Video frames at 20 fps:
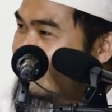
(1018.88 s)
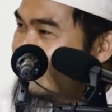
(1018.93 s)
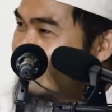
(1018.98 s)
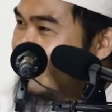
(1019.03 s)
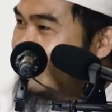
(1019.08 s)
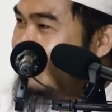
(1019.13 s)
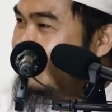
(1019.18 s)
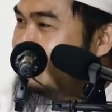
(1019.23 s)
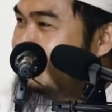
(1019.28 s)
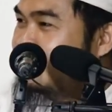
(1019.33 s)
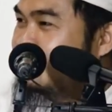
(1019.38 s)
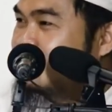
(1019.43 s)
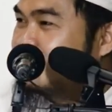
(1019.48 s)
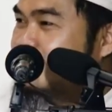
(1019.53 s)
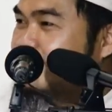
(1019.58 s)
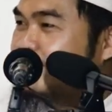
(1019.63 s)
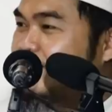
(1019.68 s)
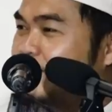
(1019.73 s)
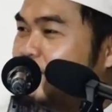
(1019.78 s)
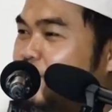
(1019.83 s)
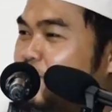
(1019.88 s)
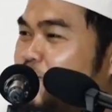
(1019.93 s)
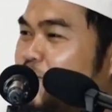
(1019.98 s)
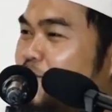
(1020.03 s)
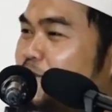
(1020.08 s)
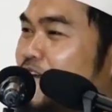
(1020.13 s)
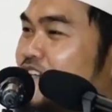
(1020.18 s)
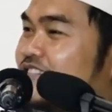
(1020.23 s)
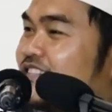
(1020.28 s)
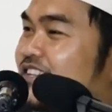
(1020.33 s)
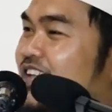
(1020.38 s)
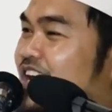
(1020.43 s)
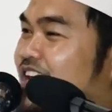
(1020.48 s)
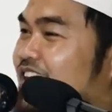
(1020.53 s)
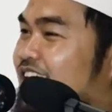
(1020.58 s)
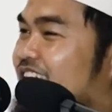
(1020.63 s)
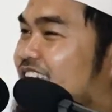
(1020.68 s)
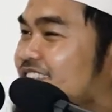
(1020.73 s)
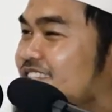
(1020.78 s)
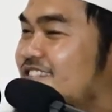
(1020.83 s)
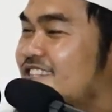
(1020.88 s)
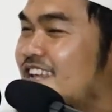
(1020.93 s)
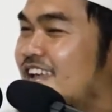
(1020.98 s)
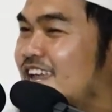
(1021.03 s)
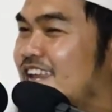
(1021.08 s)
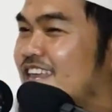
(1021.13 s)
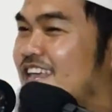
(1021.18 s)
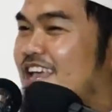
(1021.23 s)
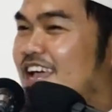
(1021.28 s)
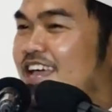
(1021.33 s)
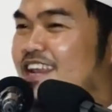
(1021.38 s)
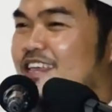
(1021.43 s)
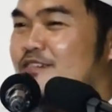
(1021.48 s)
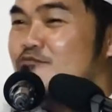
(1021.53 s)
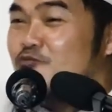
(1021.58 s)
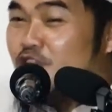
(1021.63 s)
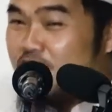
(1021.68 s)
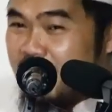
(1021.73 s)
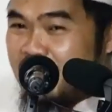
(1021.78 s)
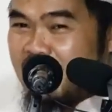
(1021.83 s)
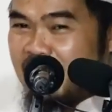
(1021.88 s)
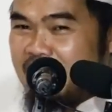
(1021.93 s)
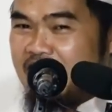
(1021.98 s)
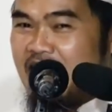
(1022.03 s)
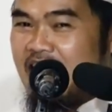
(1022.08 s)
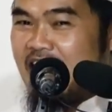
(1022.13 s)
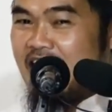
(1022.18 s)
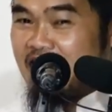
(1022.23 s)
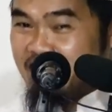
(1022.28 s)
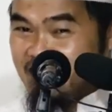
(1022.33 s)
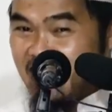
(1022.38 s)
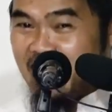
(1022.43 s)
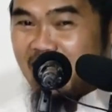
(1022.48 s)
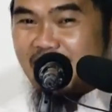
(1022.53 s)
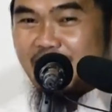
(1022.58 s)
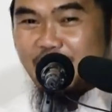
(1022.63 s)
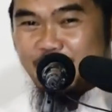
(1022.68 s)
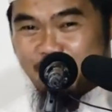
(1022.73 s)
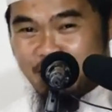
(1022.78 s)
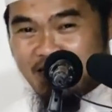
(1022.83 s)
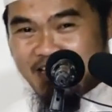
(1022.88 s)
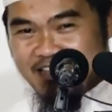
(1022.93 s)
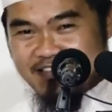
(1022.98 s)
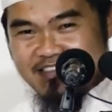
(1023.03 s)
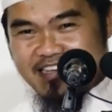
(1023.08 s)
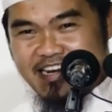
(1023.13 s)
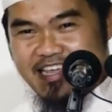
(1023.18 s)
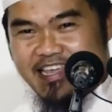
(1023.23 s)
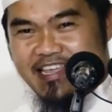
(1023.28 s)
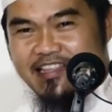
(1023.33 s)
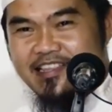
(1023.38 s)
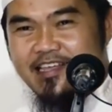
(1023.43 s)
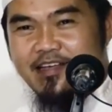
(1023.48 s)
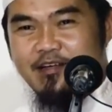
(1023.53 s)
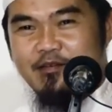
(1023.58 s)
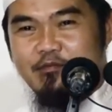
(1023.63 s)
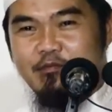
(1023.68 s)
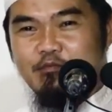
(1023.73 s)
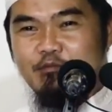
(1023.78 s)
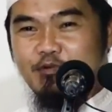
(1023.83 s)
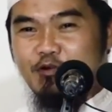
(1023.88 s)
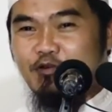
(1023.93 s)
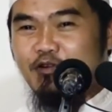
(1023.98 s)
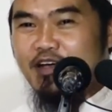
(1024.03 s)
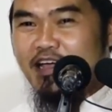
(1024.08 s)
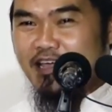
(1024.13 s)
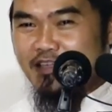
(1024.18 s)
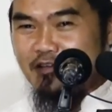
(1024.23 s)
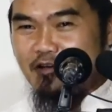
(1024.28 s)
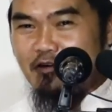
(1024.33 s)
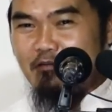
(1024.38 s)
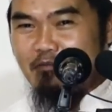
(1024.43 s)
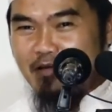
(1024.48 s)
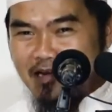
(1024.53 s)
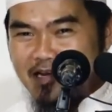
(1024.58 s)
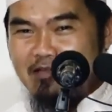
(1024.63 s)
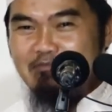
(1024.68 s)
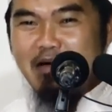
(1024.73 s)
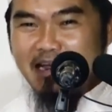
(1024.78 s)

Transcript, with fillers: Ya. Coba sekali sekali-kali mungkin kita ajak gitu ya istri kita. Bu, ayo mandi